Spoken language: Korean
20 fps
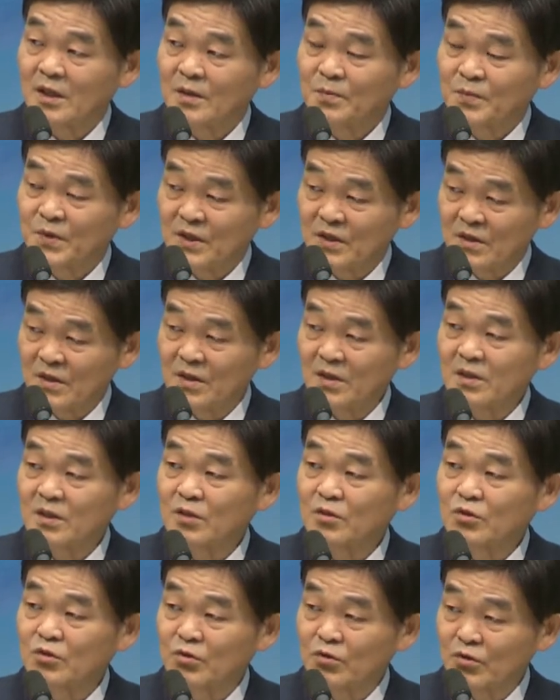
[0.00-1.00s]
피
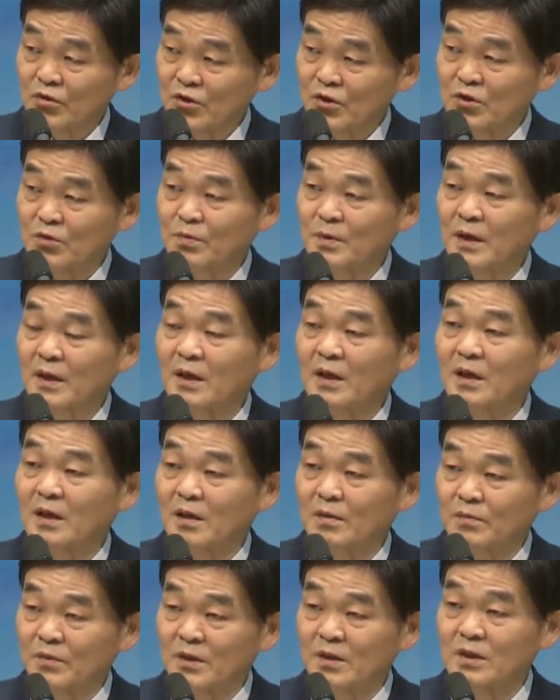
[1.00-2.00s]
흘려서 죽을 수밖에
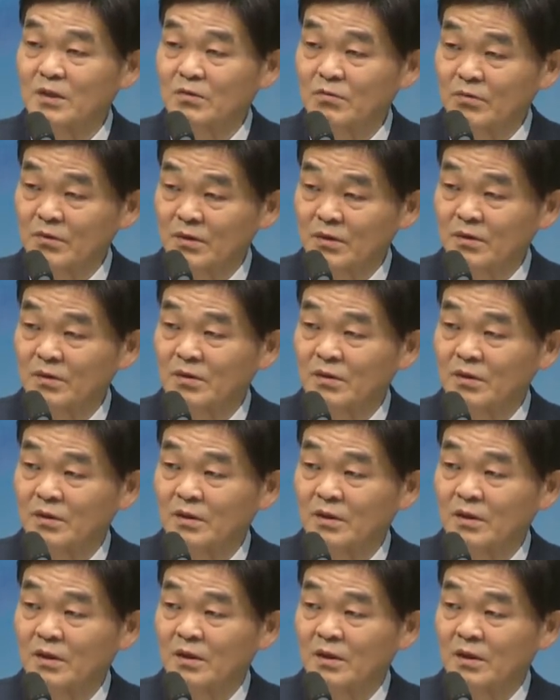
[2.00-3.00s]
없는 이유는
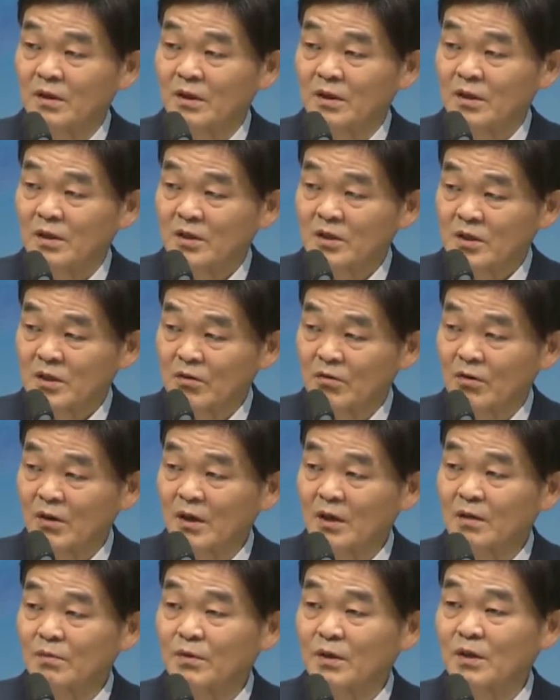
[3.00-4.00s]

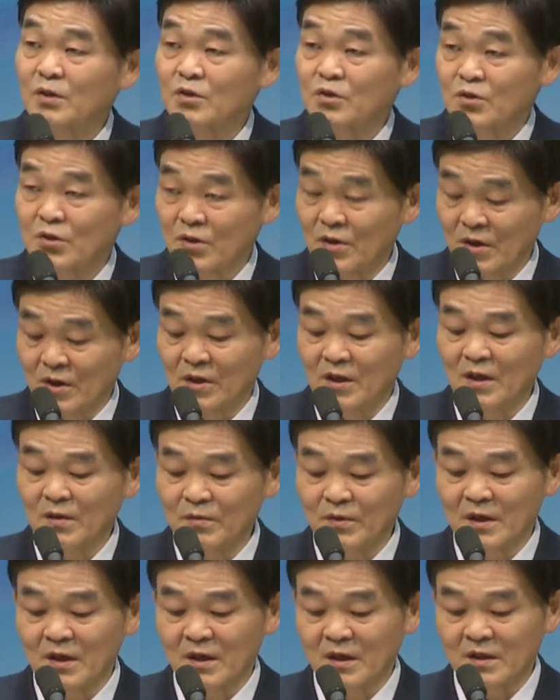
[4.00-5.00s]
저와 여러분의 죄
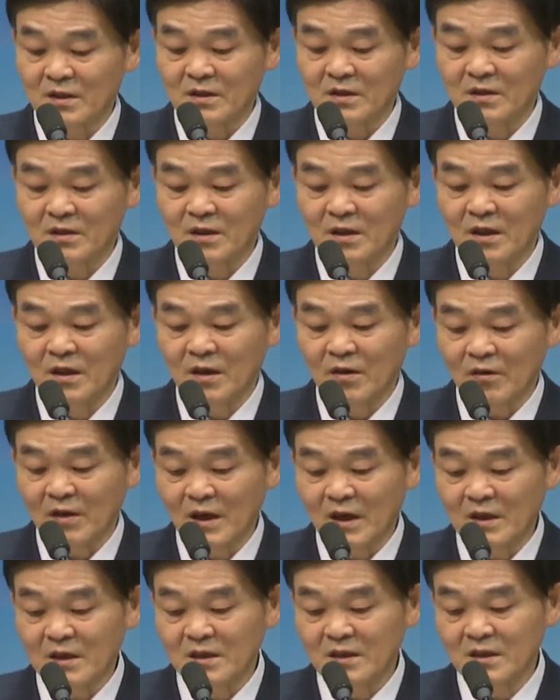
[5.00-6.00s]
때문이란 것을
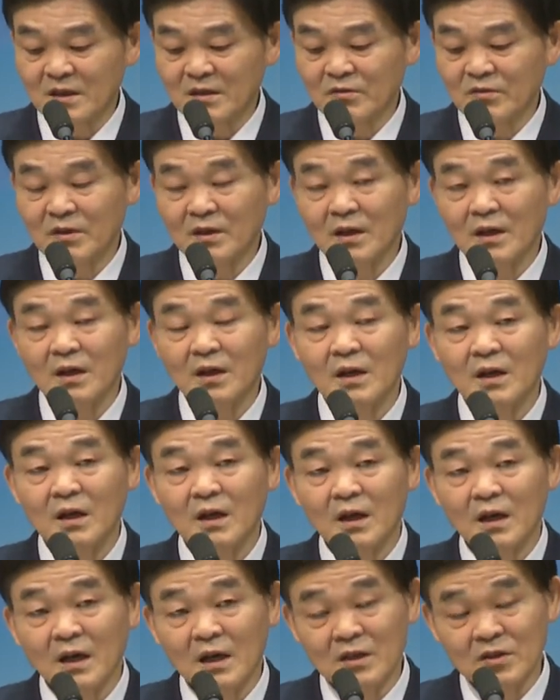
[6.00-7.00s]
확실히 우리가
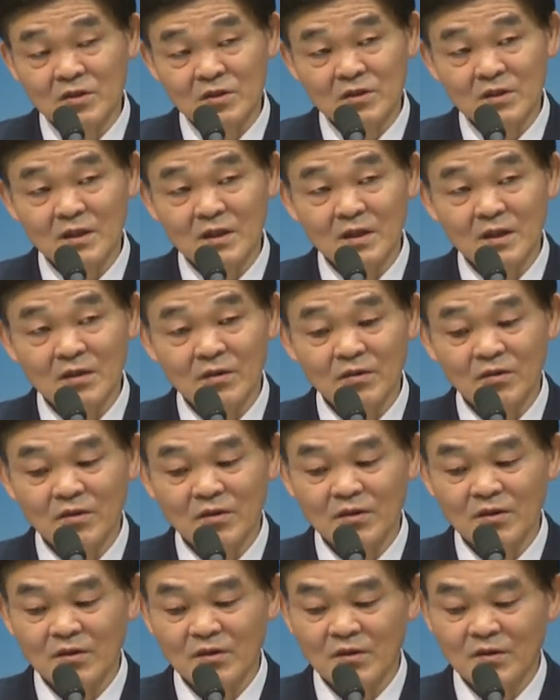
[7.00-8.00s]
알 수 있잖아요.
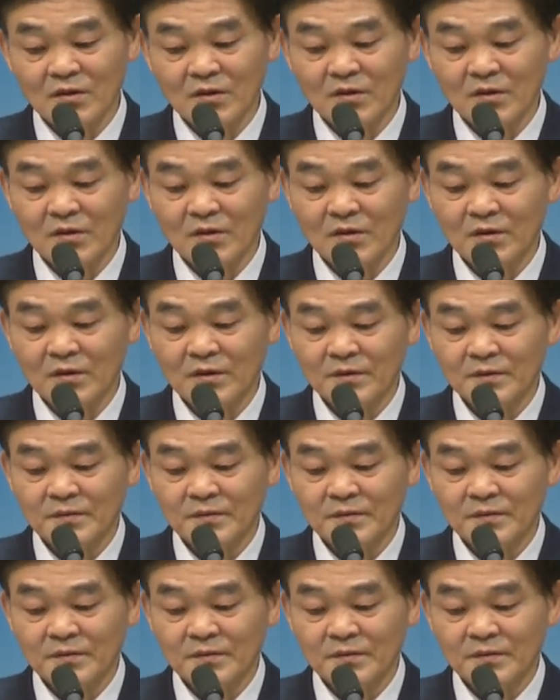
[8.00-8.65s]
어.